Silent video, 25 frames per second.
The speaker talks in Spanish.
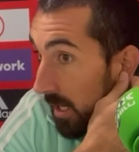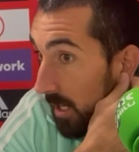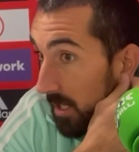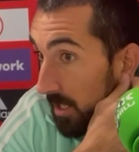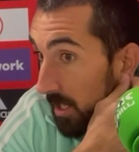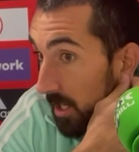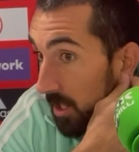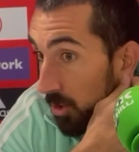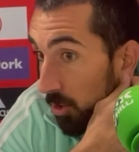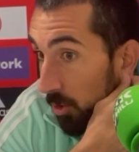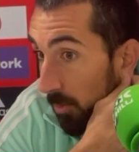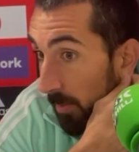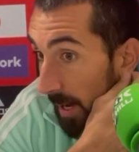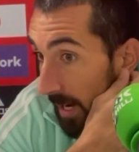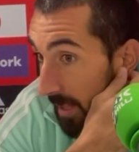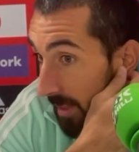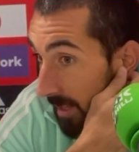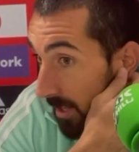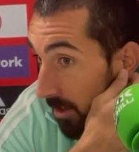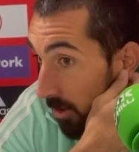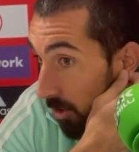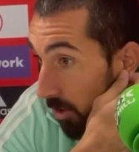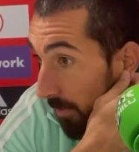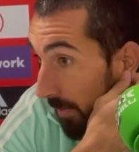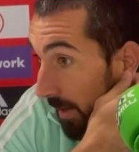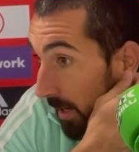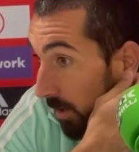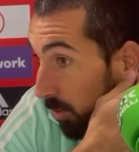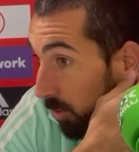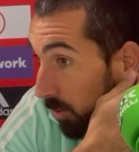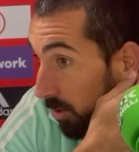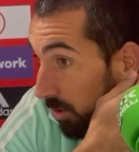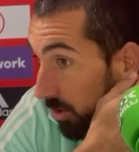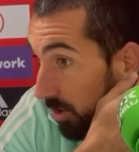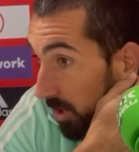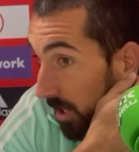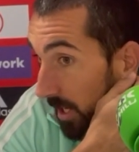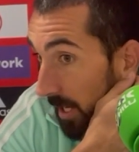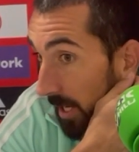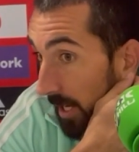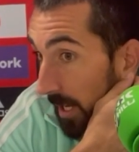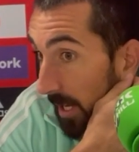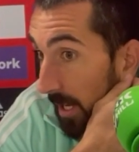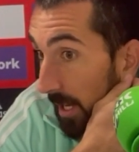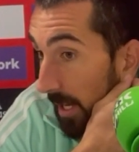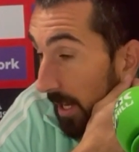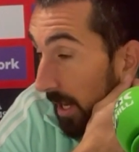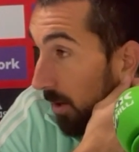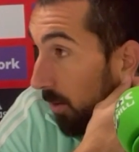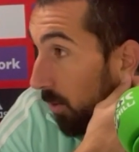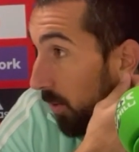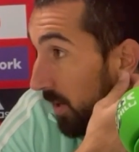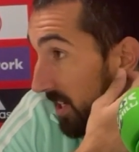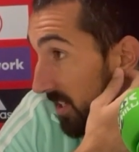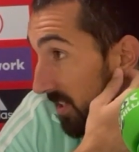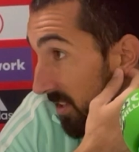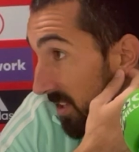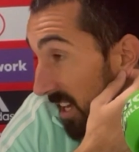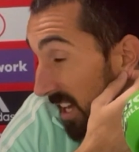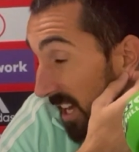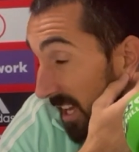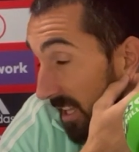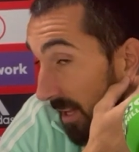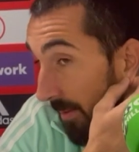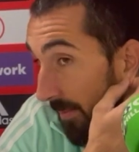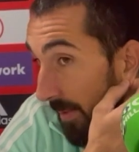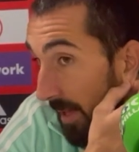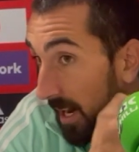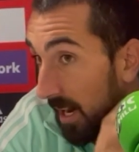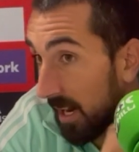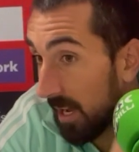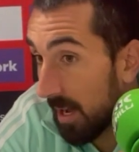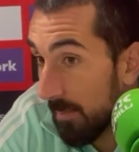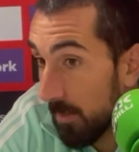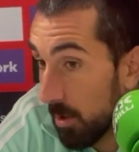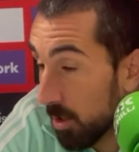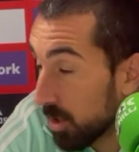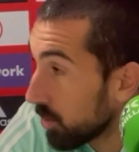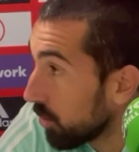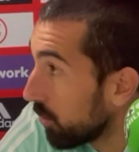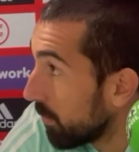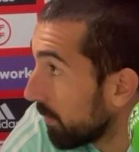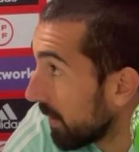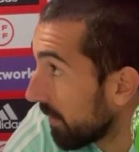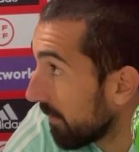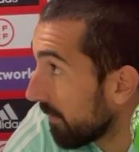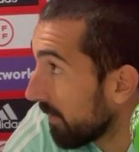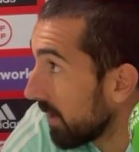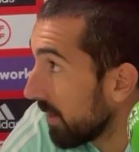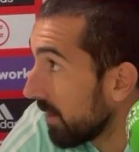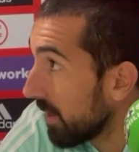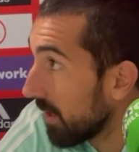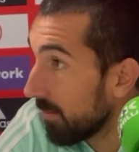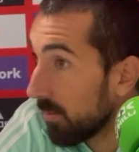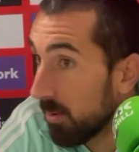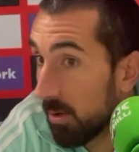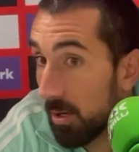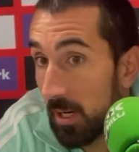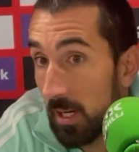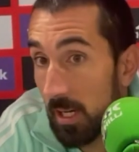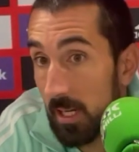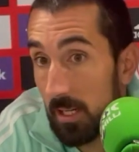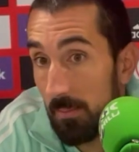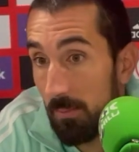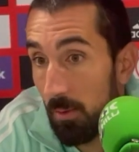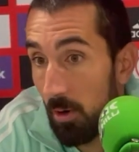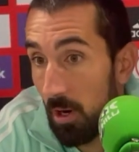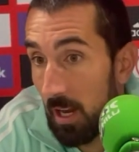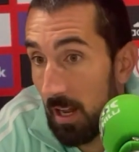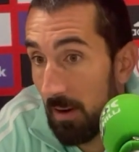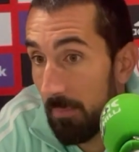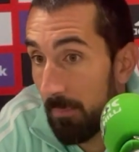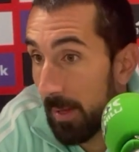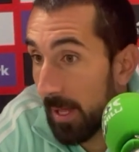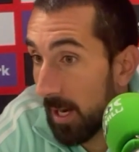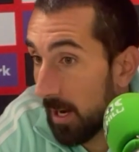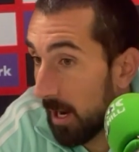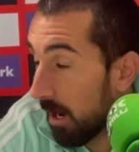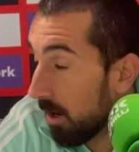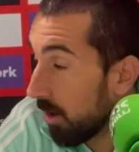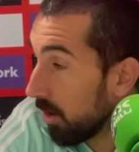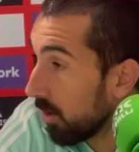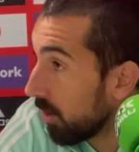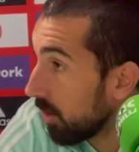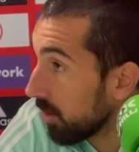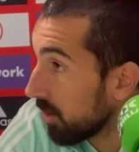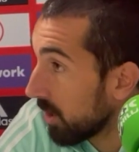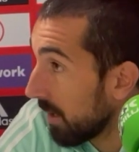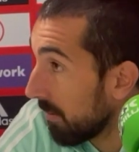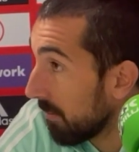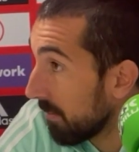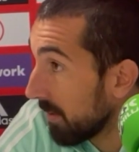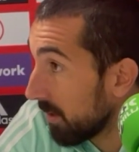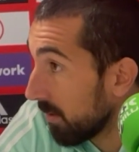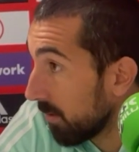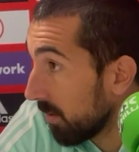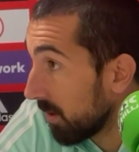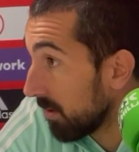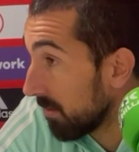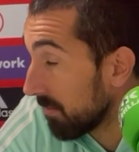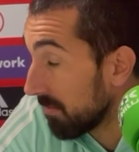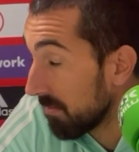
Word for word: sin sumar tantos minutos que, cuesta, también el cambio de superficie pues, pues las piernas lo notan, pero bueno,